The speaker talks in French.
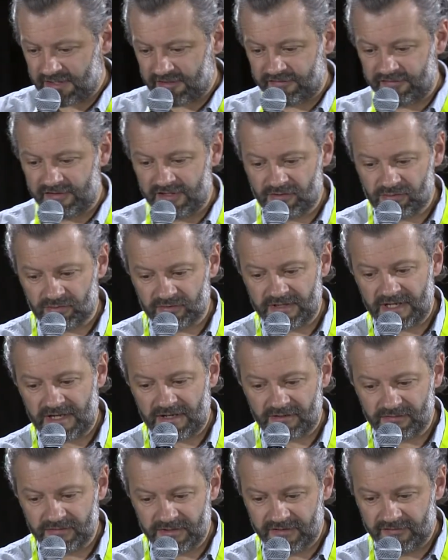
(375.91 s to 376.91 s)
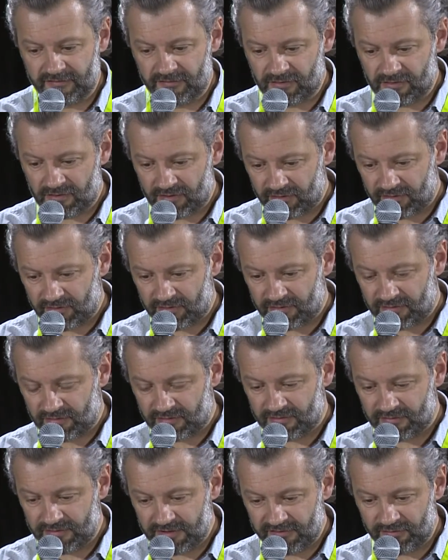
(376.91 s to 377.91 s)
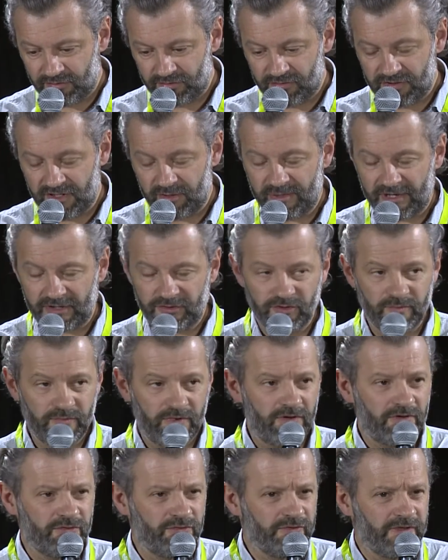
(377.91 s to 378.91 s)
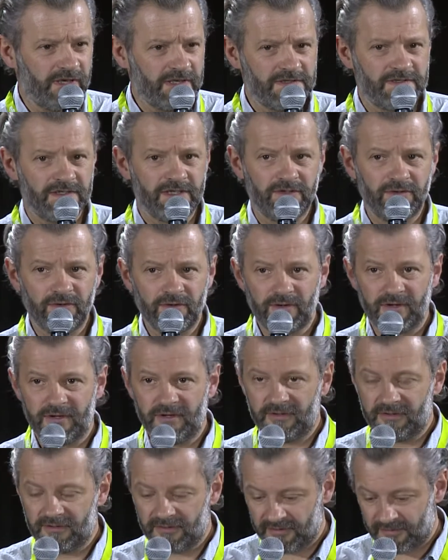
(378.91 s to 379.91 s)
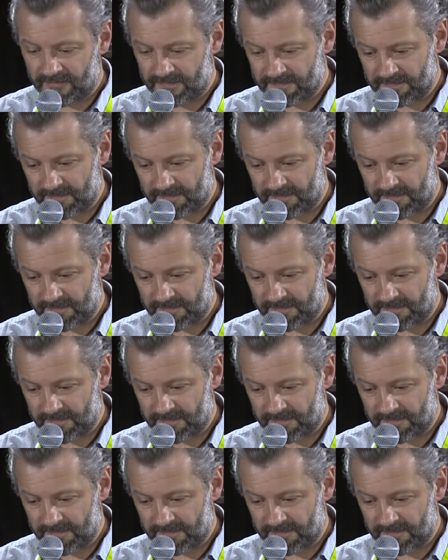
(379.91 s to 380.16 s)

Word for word: vie qu'on a au niveau, euh, au niveau du département, en tout cas, c'est que euh,